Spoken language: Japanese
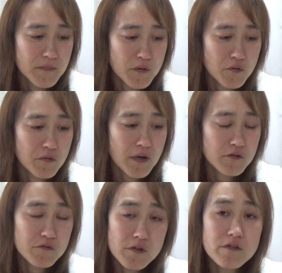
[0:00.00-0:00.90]
老後は
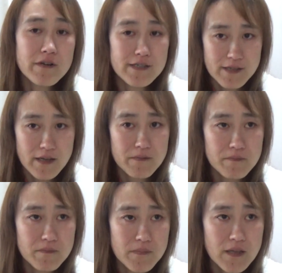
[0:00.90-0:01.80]
ゆっくり暮らしたい。
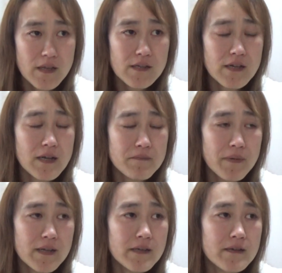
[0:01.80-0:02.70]
でできたらやっ
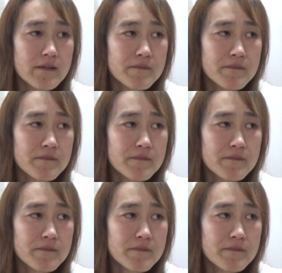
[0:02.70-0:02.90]
ぱり、